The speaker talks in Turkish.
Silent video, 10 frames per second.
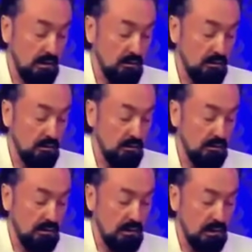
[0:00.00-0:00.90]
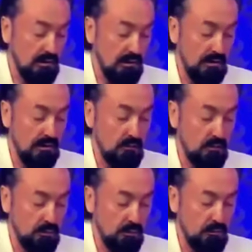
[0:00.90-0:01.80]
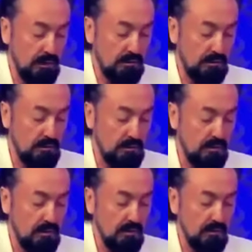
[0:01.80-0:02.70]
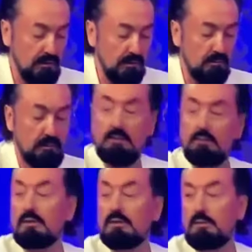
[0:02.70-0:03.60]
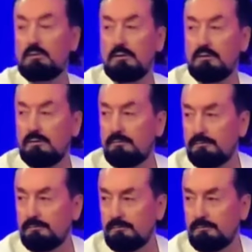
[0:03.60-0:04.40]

Hayır o onlara hak ile gelmiş bulunmaktadır. 2022 Evcet.